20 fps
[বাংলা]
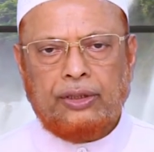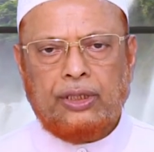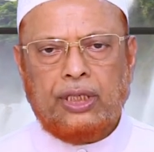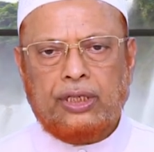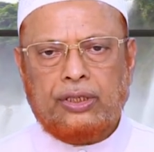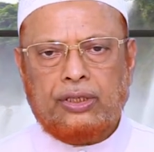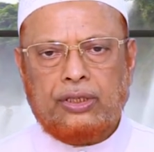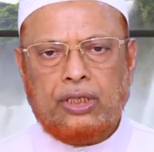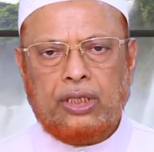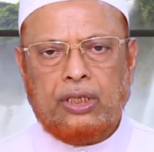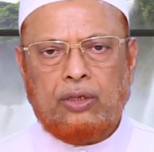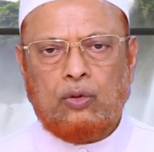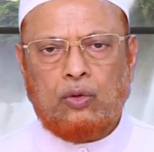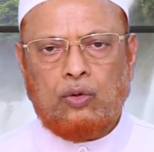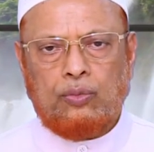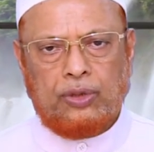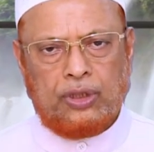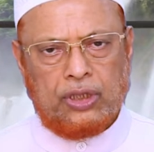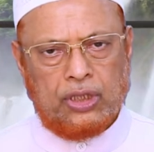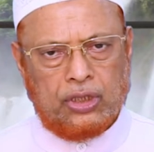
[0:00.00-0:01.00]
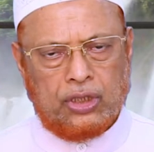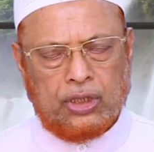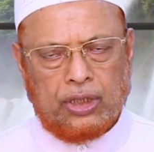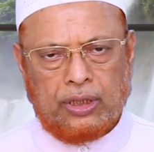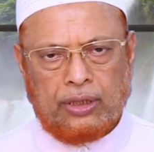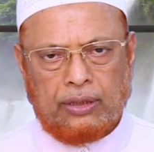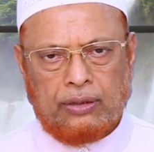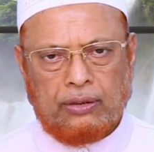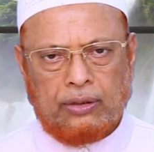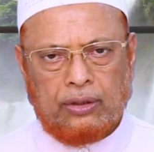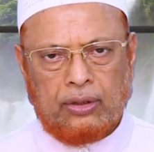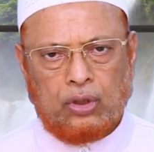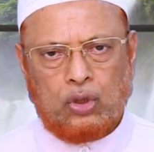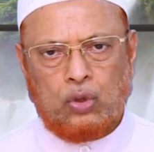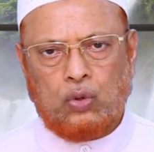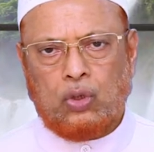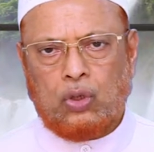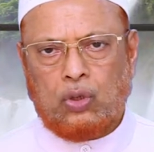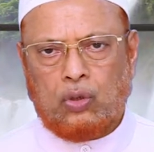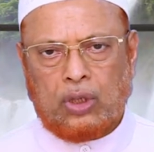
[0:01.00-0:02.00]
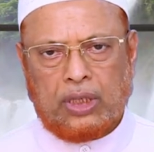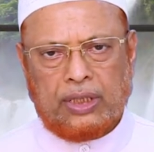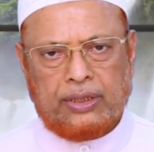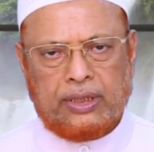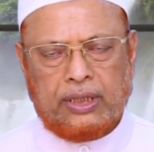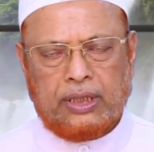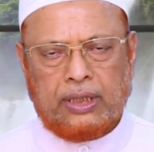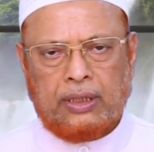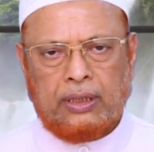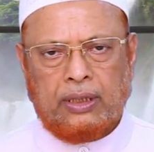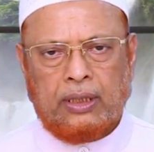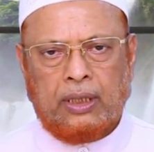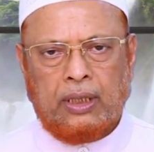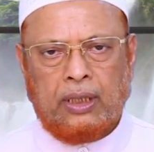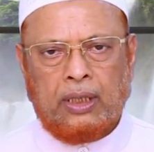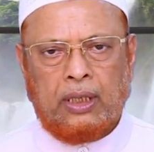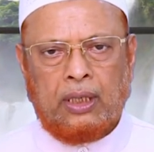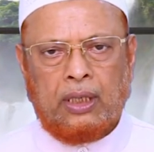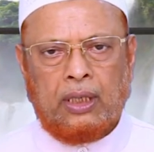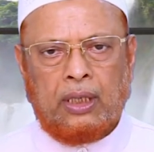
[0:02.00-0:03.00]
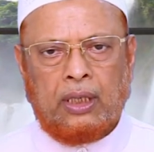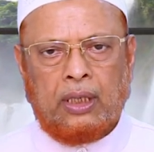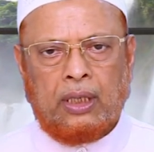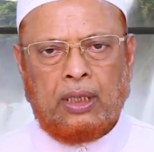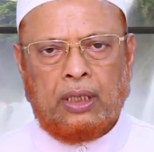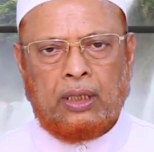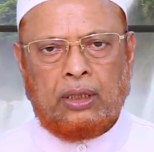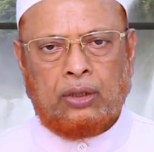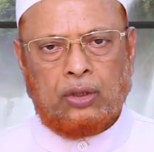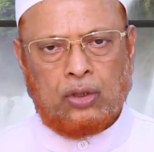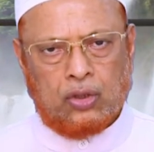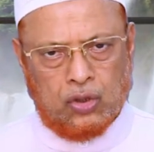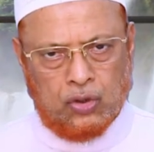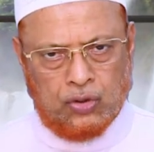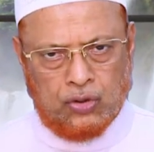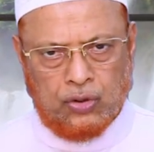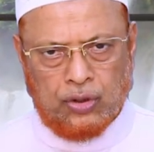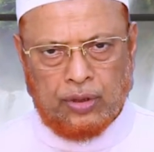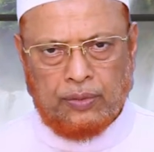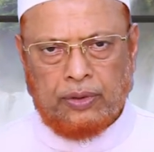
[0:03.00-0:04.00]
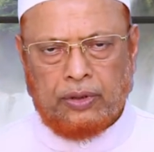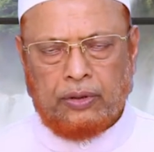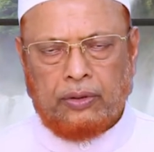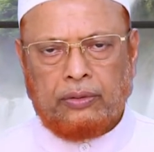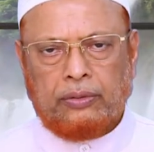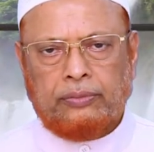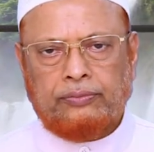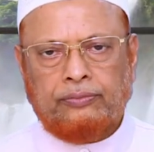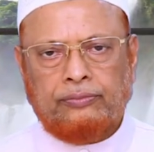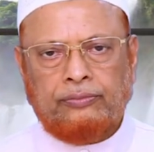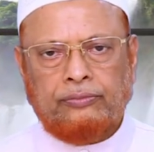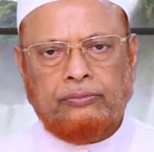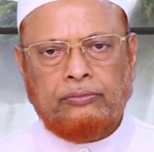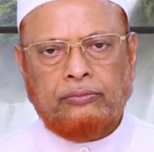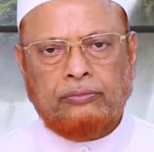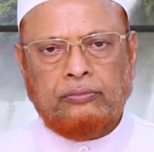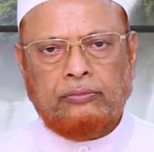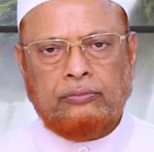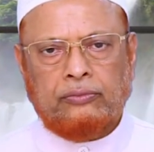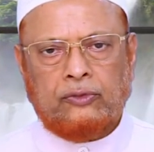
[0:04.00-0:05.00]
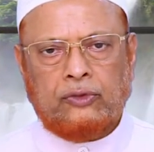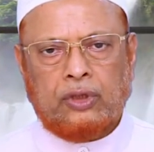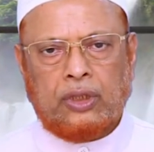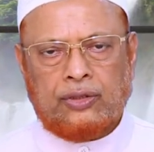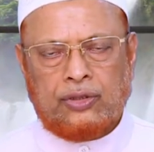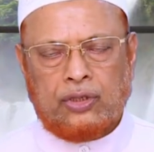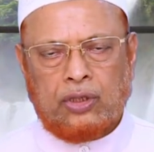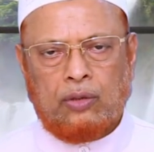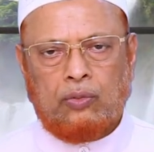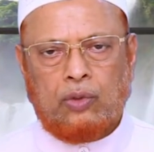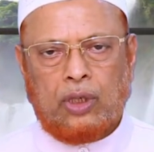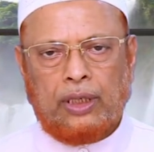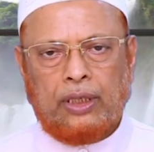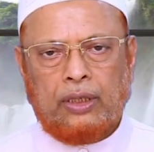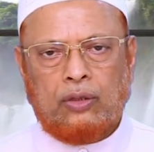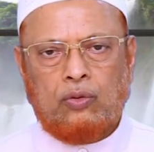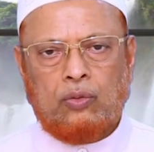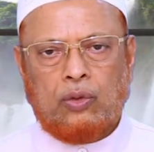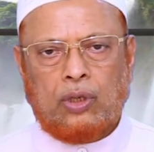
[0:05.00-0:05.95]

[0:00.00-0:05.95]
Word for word: দেশের ও বিদেশের দূরের ও কাছের দর্শক শ্রোতাবিন্দু আসসালামু আলাইকুম